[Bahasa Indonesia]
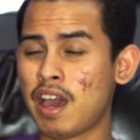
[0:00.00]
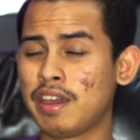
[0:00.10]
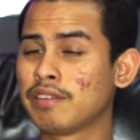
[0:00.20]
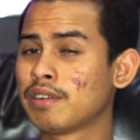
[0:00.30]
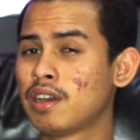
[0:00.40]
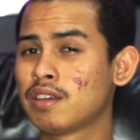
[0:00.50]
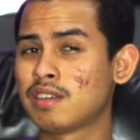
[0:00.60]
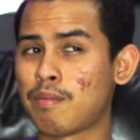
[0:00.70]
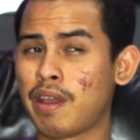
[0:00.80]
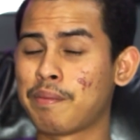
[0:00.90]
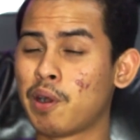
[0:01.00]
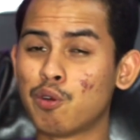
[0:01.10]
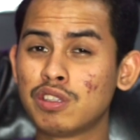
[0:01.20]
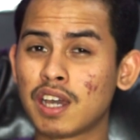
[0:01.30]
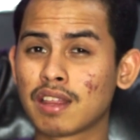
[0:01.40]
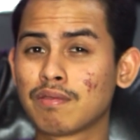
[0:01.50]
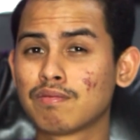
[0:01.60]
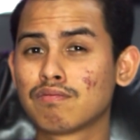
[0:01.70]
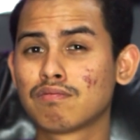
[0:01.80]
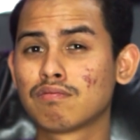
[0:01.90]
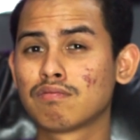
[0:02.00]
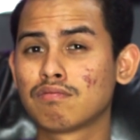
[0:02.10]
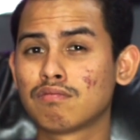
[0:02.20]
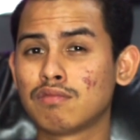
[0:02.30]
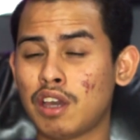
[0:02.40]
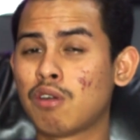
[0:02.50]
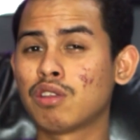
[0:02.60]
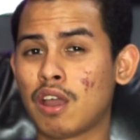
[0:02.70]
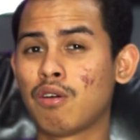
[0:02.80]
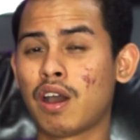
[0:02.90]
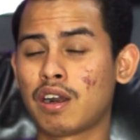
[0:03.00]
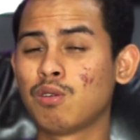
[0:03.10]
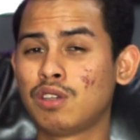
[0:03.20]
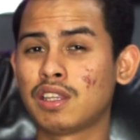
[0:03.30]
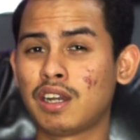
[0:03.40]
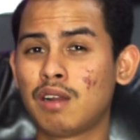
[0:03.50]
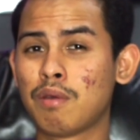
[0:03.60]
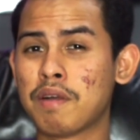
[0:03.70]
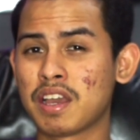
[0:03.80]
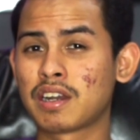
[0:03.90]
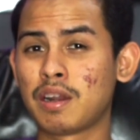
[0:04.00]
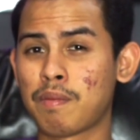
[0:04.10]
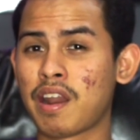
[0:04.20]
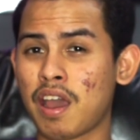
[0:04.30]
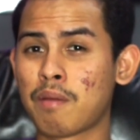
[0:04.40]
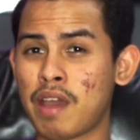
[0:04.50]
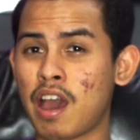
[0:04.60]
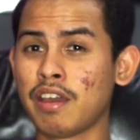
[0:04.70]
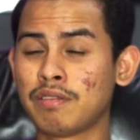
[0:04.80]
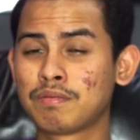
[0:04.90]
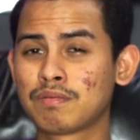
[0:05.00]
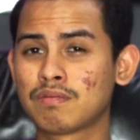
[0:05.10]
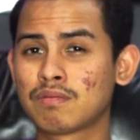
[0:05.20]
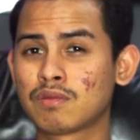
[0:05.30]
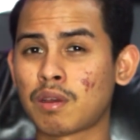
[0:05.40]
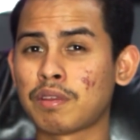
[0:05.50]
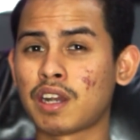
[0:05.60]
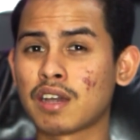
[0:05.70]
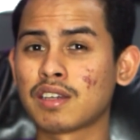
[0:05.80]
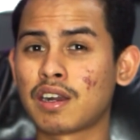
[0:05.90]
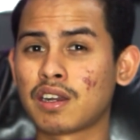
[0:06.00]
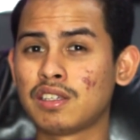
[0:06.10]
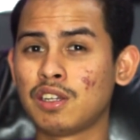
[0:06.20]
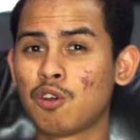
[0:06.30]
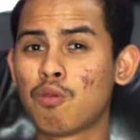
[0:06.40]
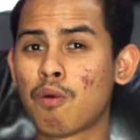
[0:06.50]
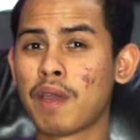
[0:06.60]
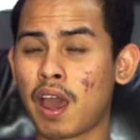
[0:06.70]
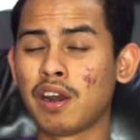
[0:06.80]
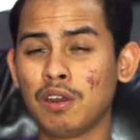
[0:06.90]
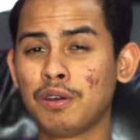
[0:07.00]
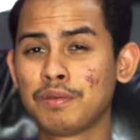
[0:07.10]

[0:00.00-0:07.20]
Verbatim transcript: belain, sama yang menghujat. Ya gue tahu karena hujatannya lebih banyak daripada yang ngebelain. Tapi tenang Sar, di sini gue mau belain lo.